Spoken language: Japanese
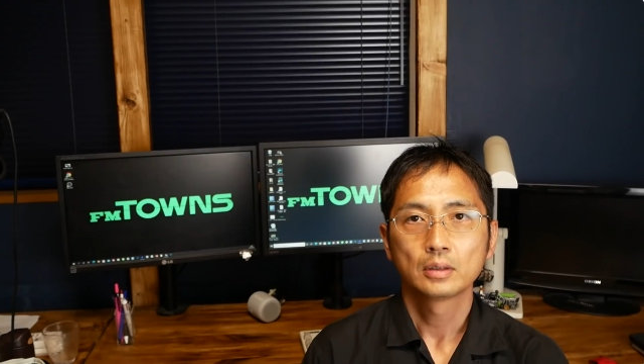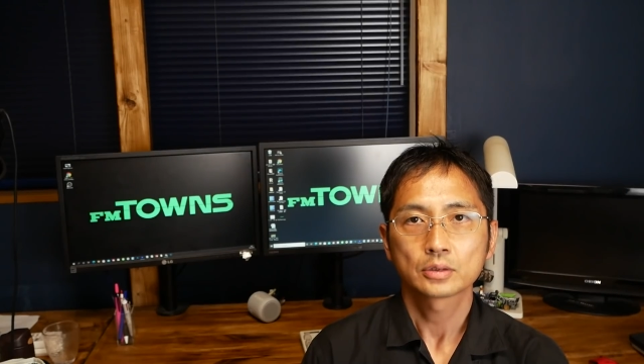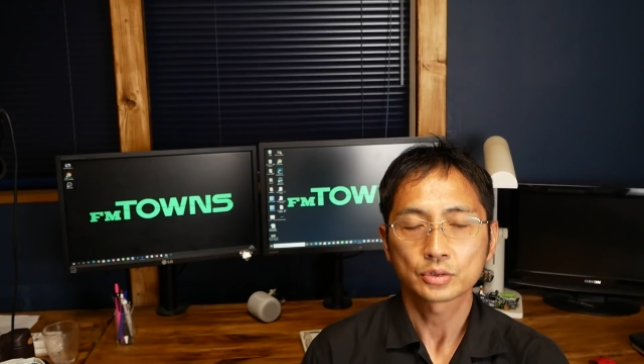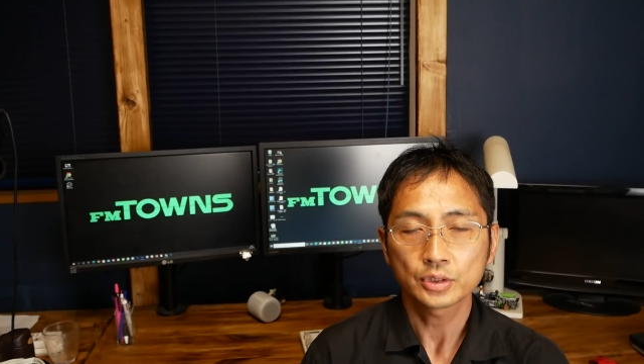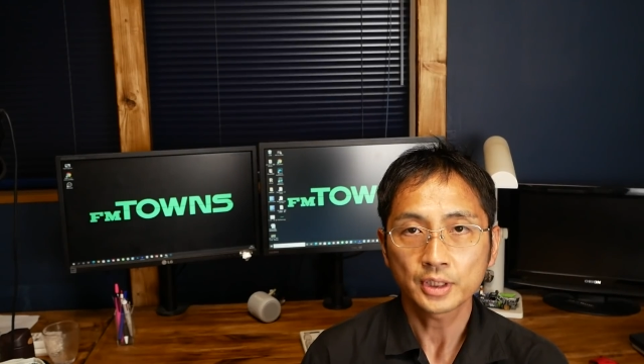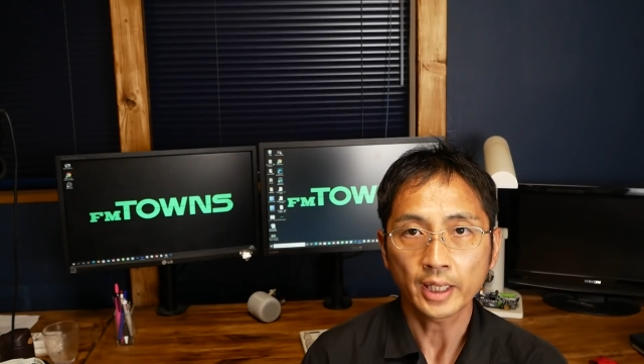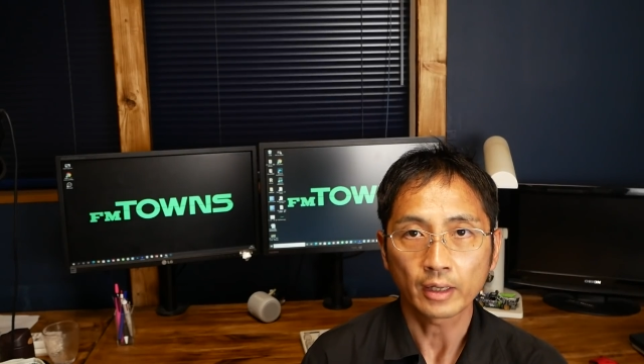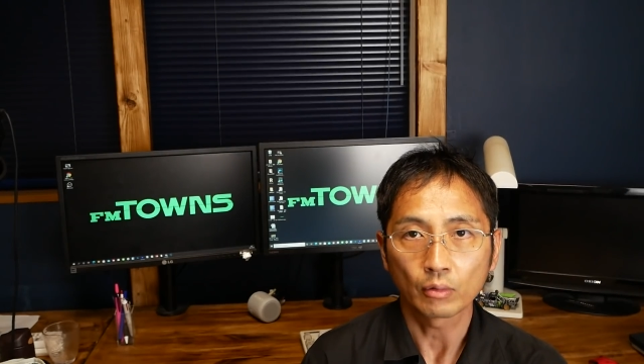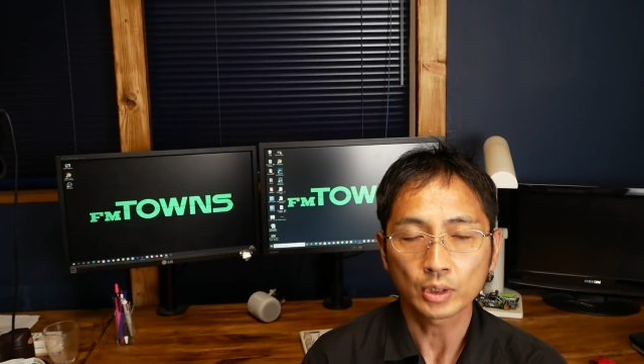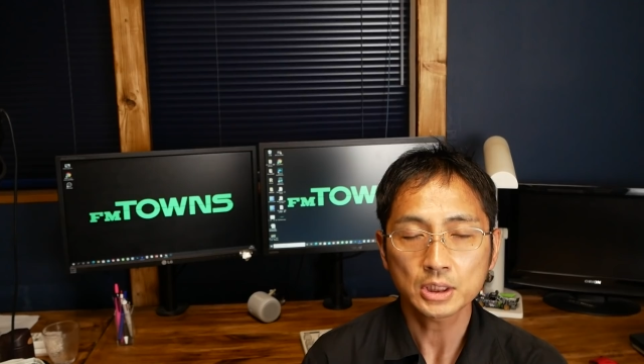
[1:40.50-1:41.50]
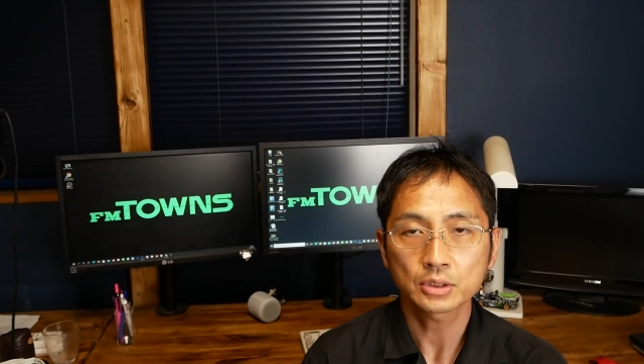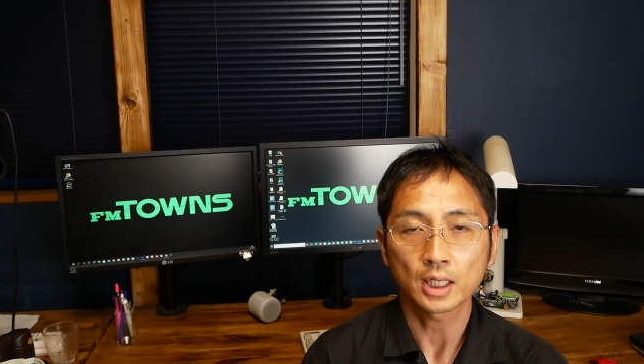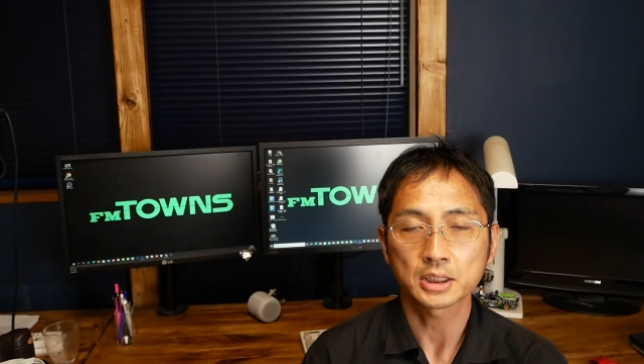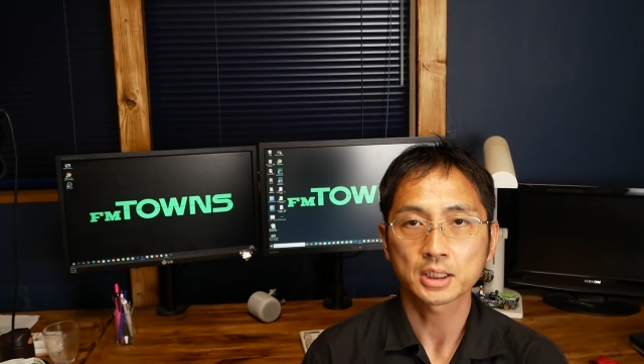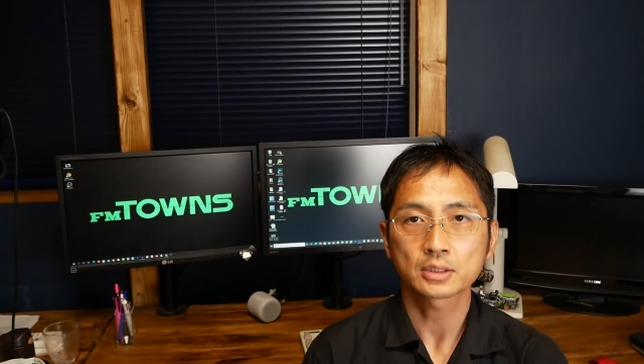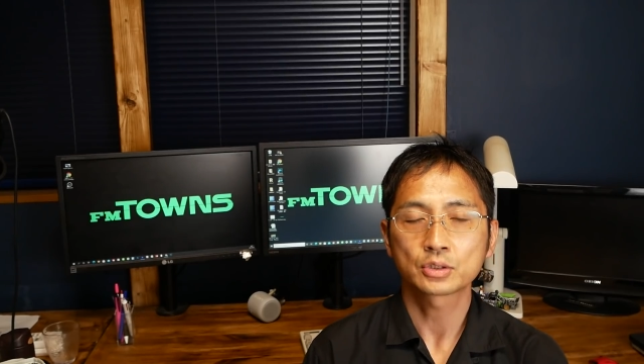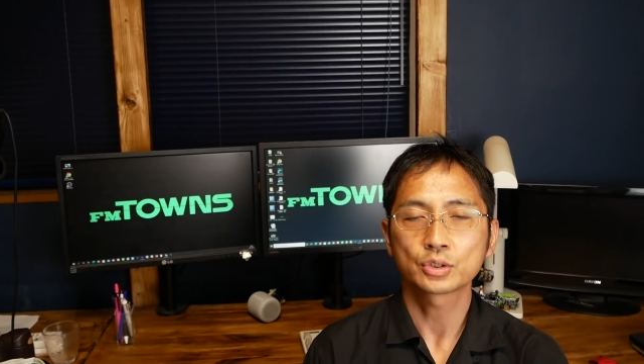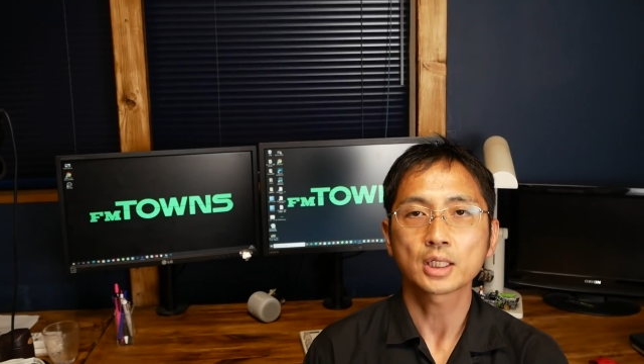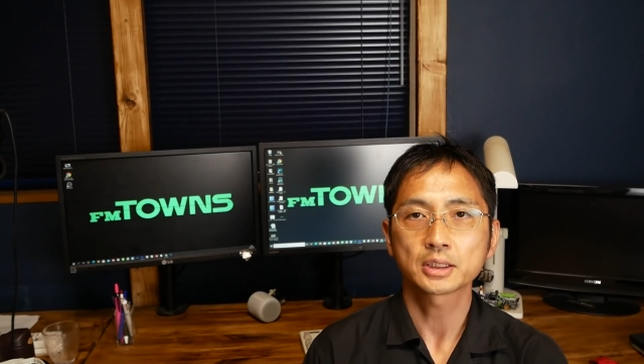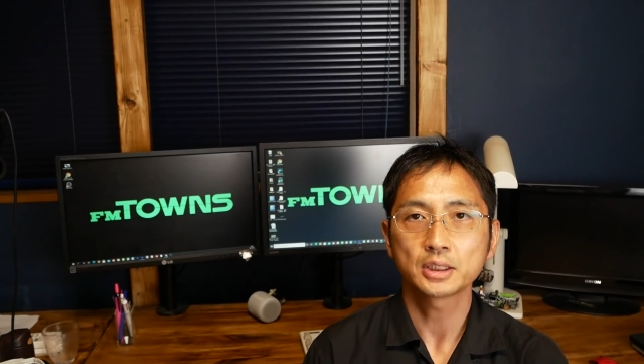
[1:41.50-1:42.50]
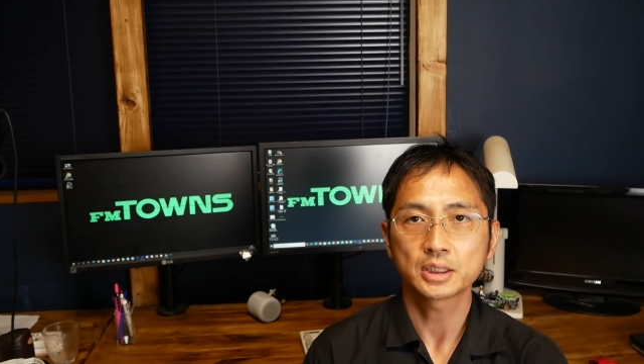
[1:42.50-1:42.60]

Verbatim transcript: 続いて同じく8月18